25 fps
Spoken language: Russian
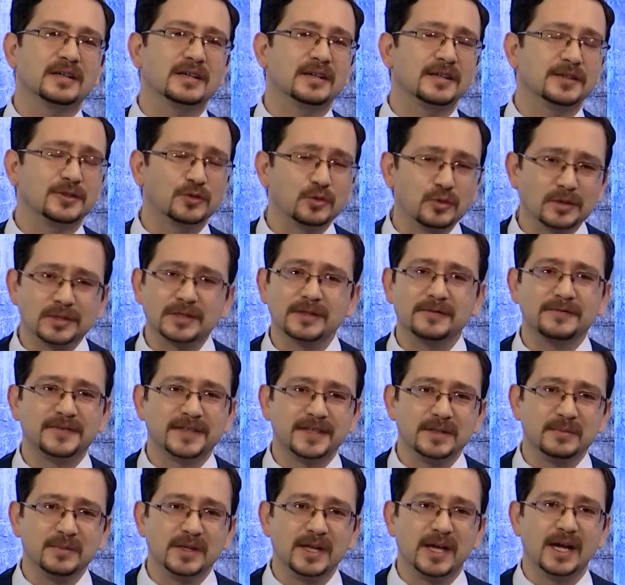ресурсов в
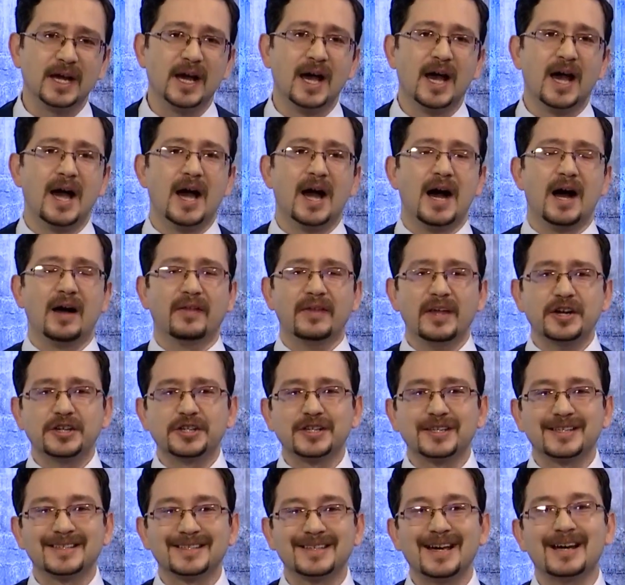земле, а
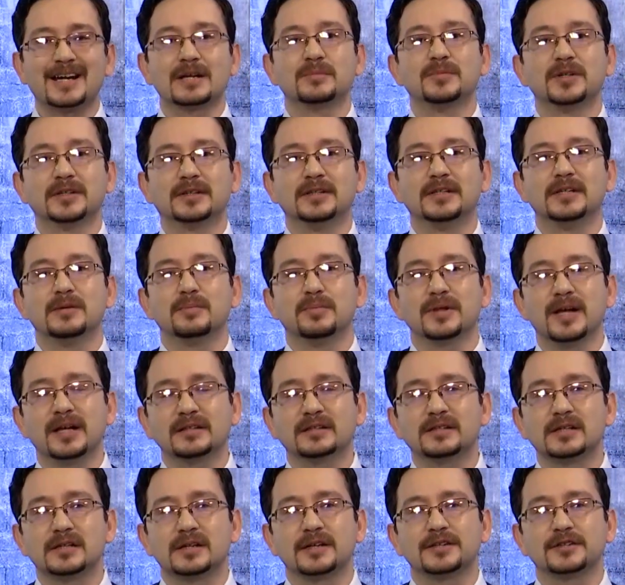наши заработные
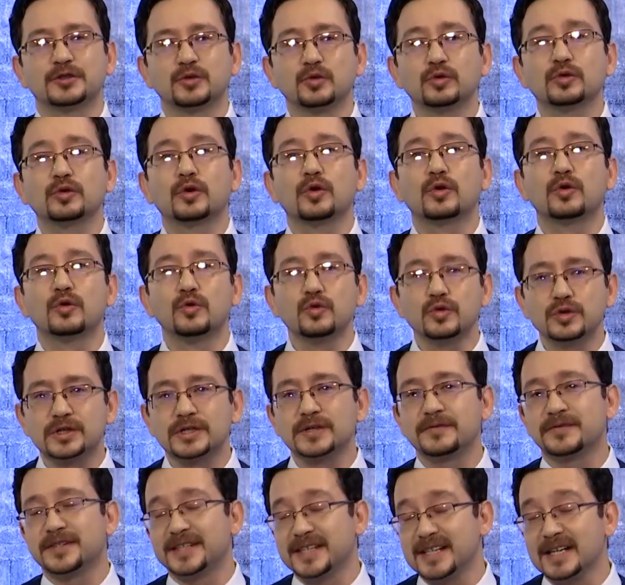платы растут
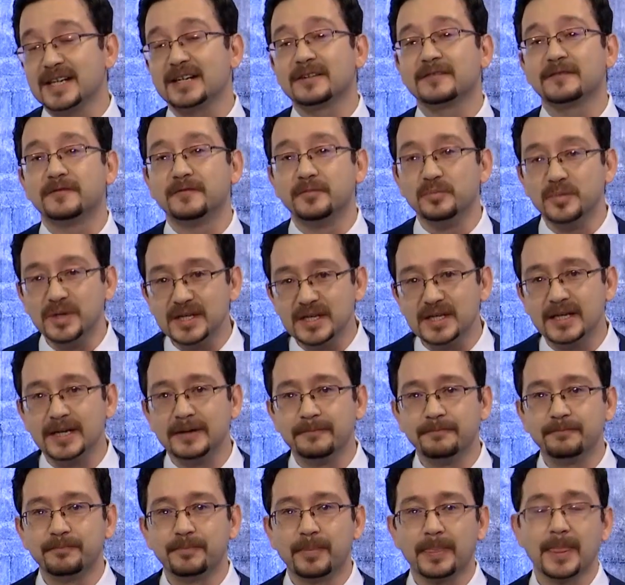хуже всех в
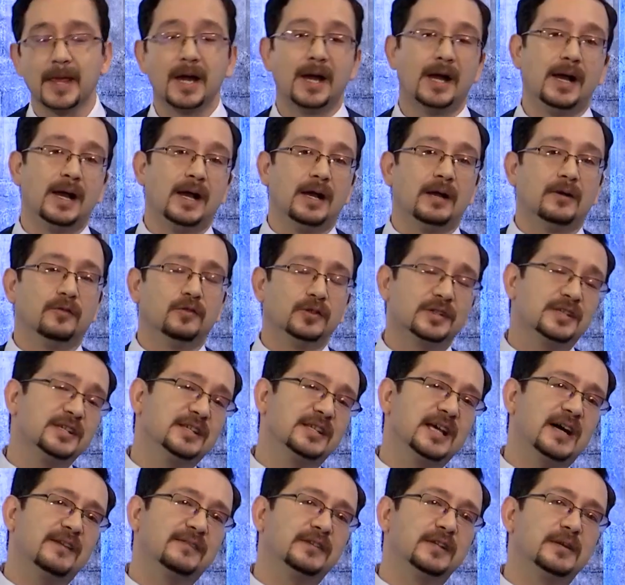мире. Вот
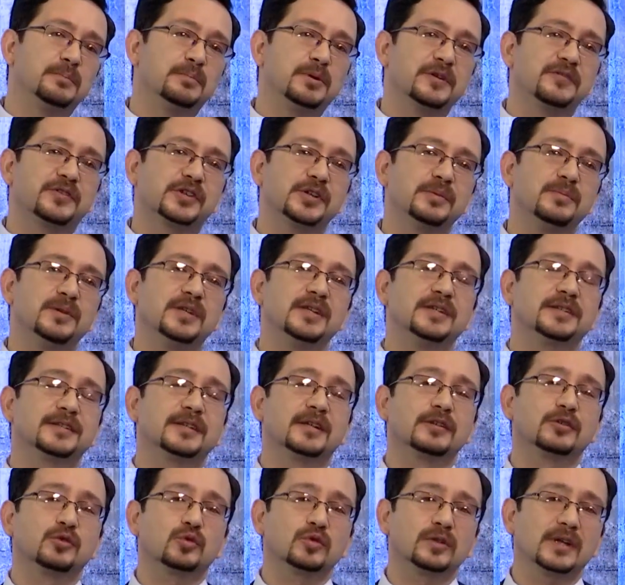недавно бывший
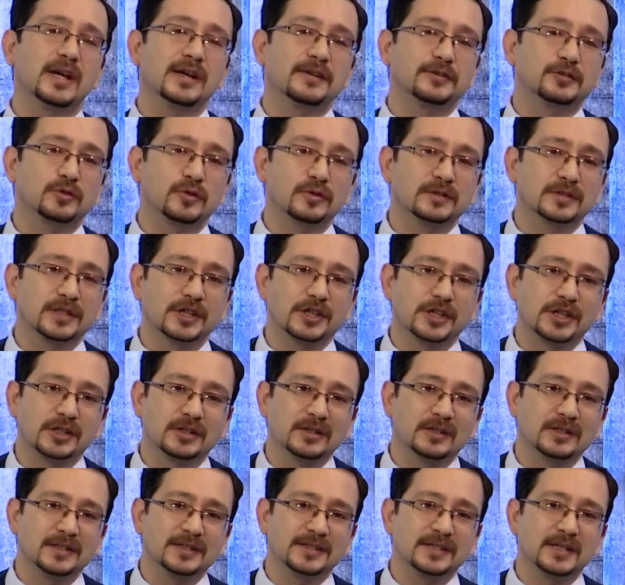министр труда и
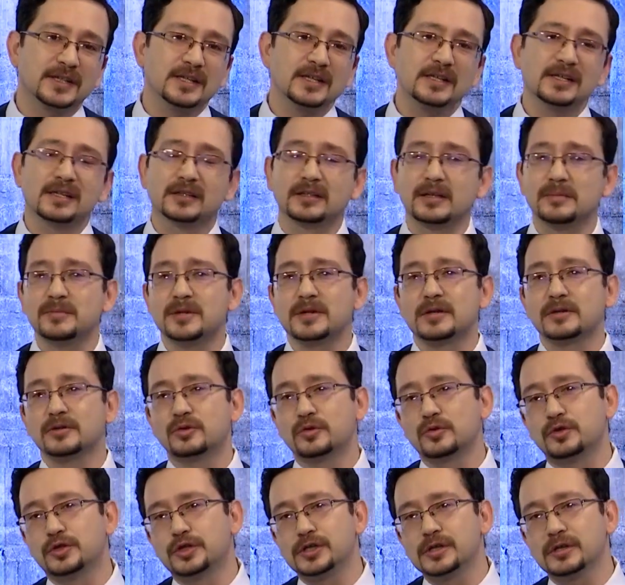соцзащиты населения Тамара
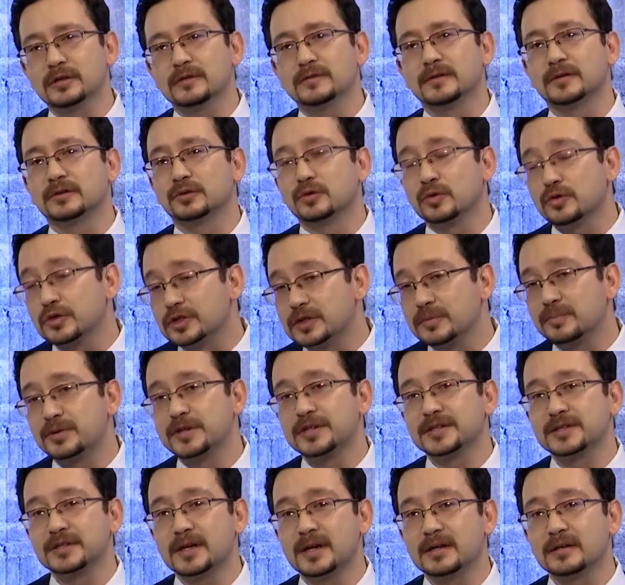Дюсенова тоже
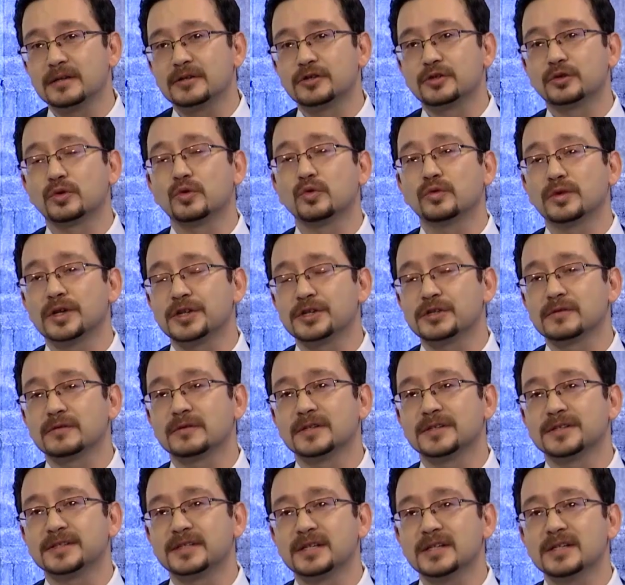признала, что у нашего
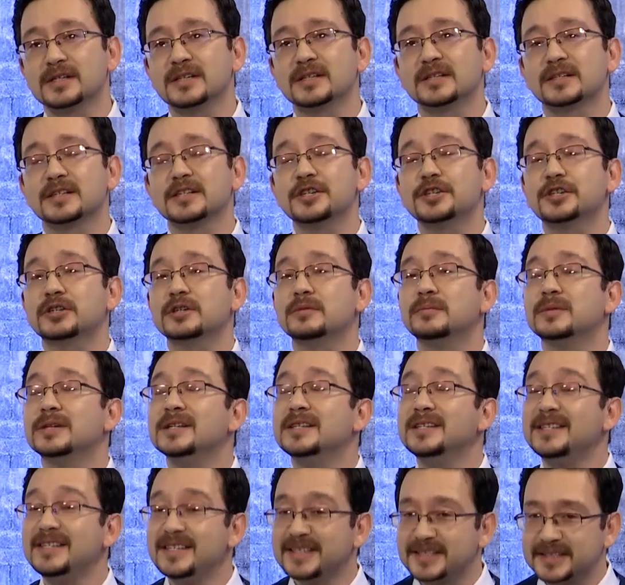населения слишком
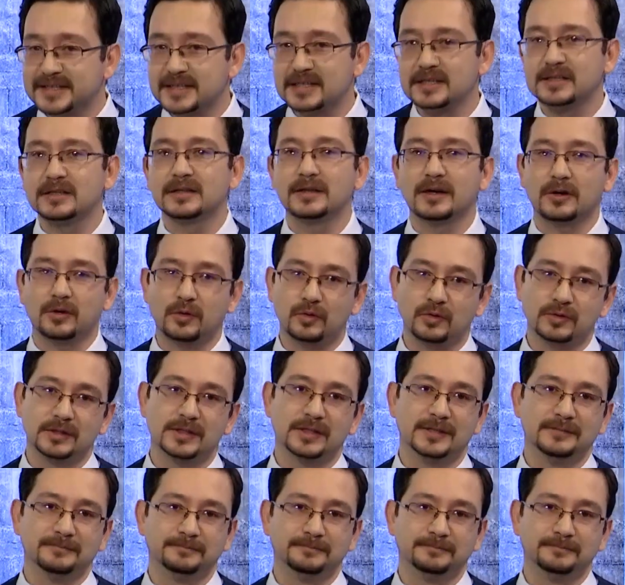низкие доходы.